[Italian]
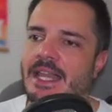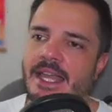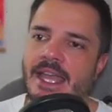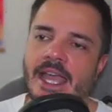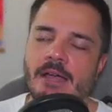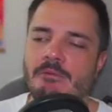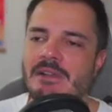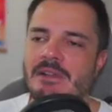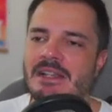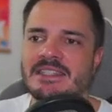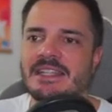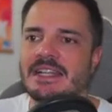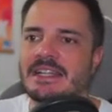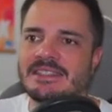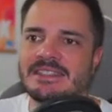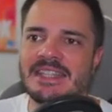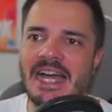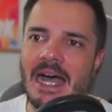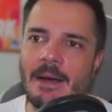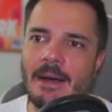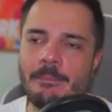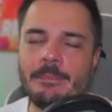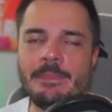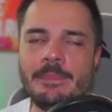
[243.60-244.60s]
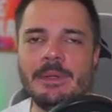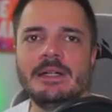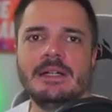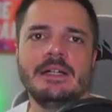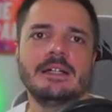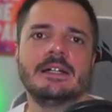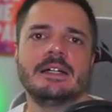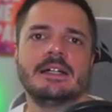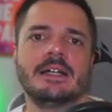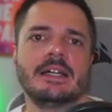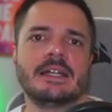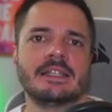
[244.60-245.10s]
È una startup,
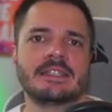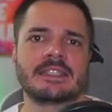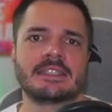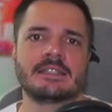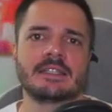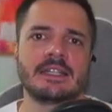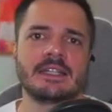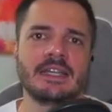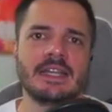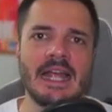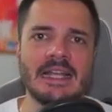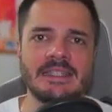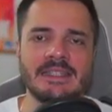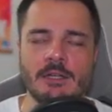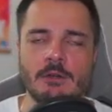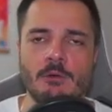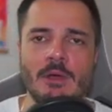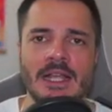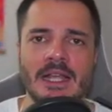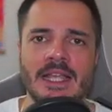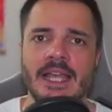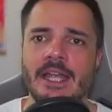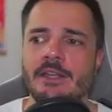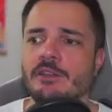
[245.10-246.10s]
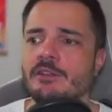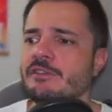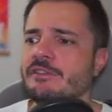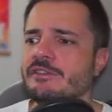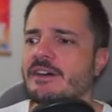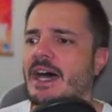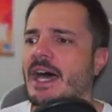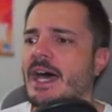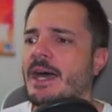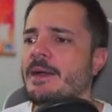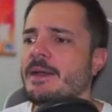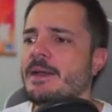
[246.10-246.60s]
eh, è stata creata qualche anno
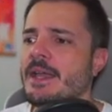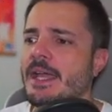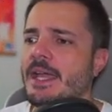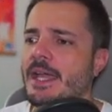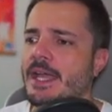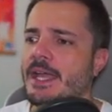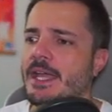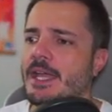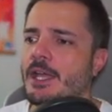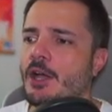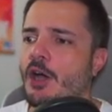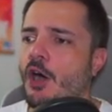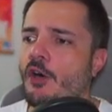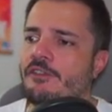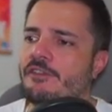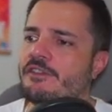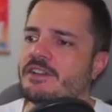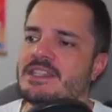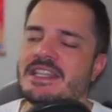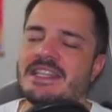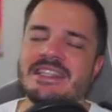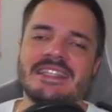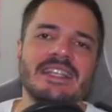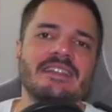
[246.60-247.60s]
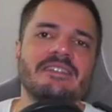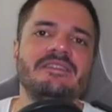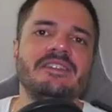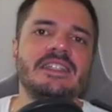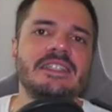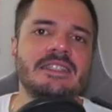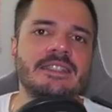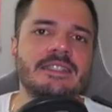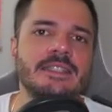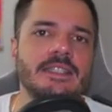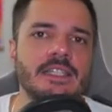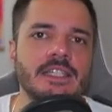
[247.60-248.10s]
fa, e offre dei
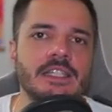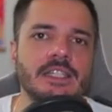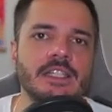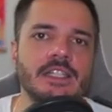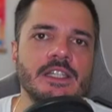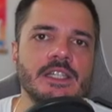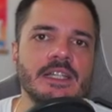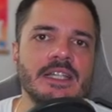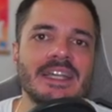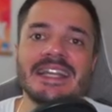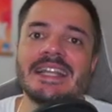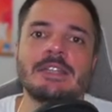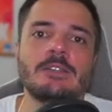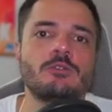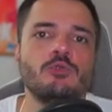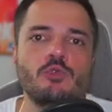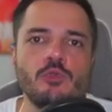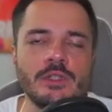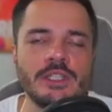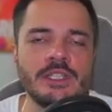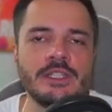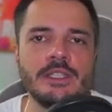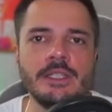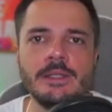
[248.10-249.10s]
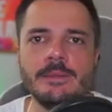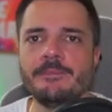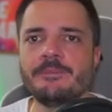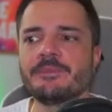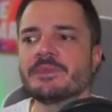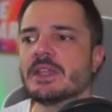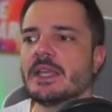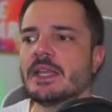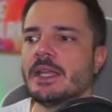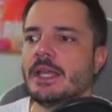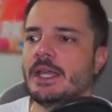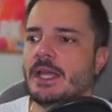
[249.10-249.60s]
servizi gratuiti
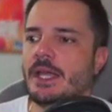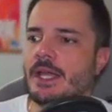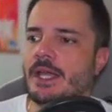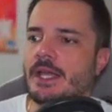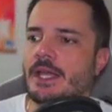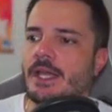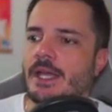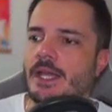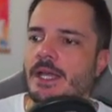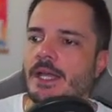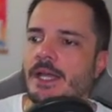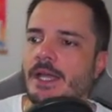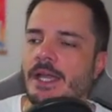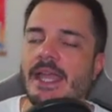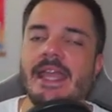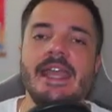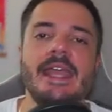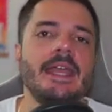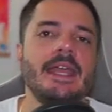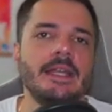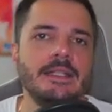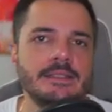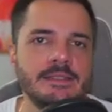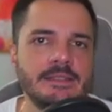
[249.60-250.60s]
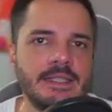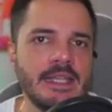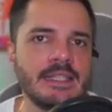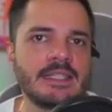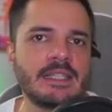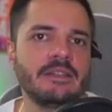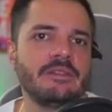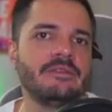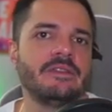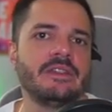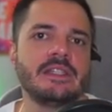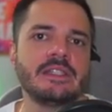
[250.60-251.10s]
eh, e dei
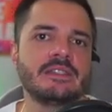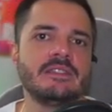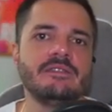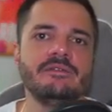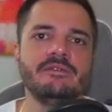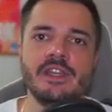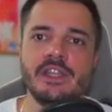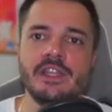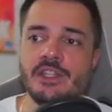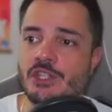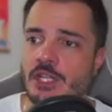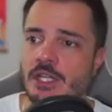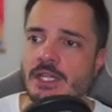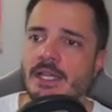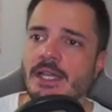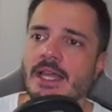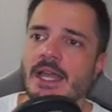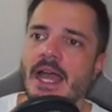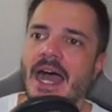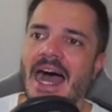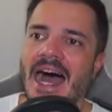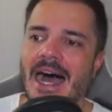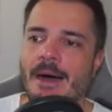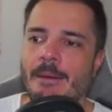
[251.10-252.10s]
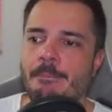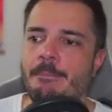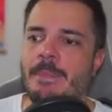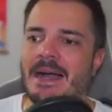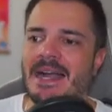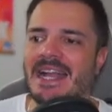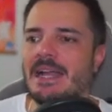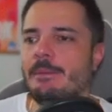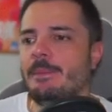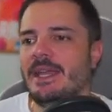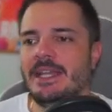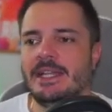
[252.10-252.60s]
servizi invece a
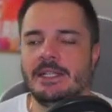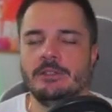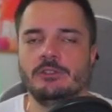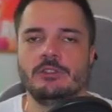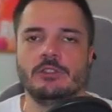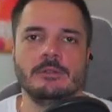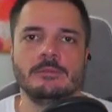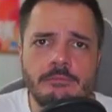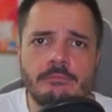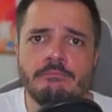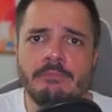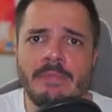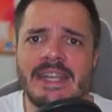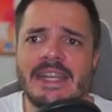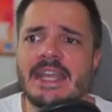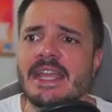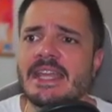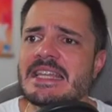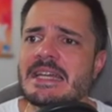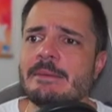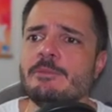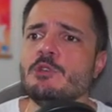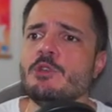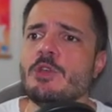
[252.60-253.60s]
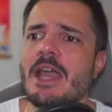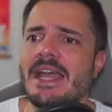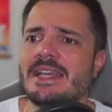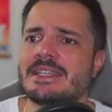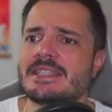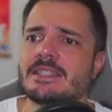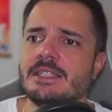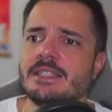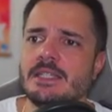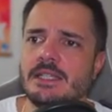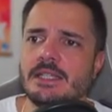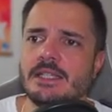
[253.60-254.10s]
pagamento. Bene,
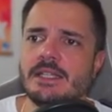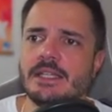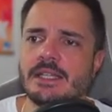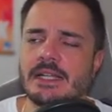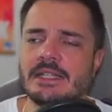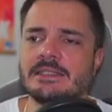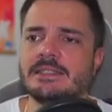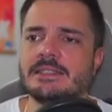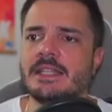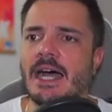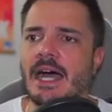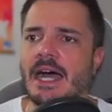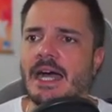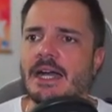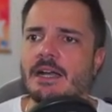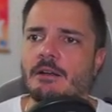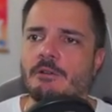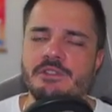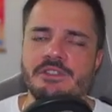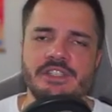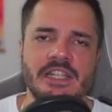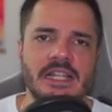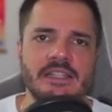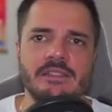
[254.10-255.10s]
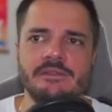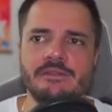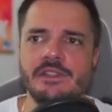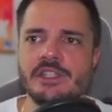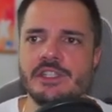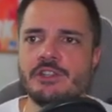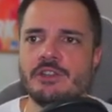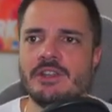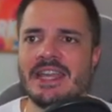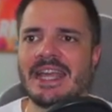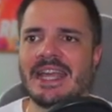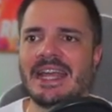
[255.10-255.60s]
AWS in realtà, quindi la
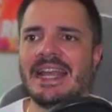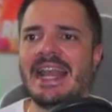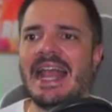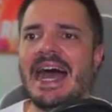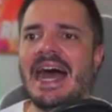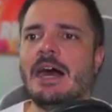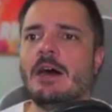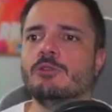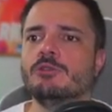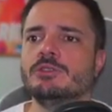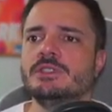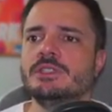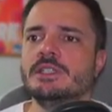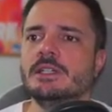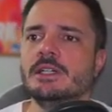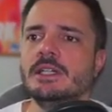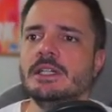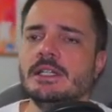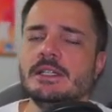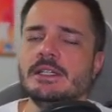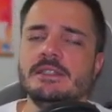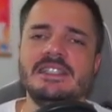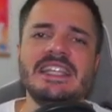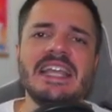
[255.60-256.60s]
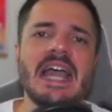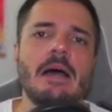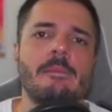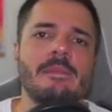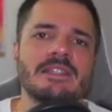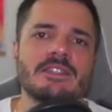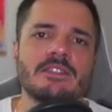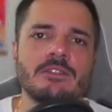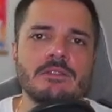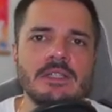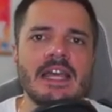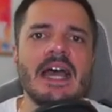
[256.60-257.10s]
divisione cloud di
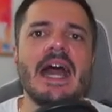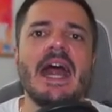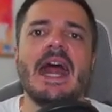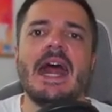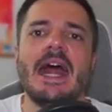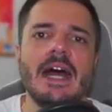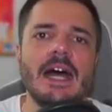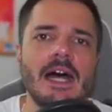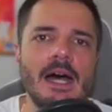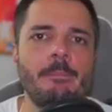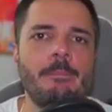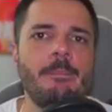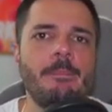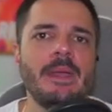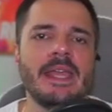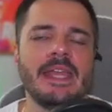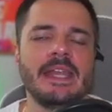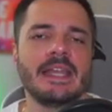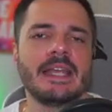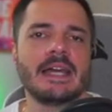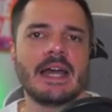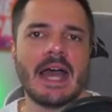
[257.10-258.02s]
Amazon, ha appena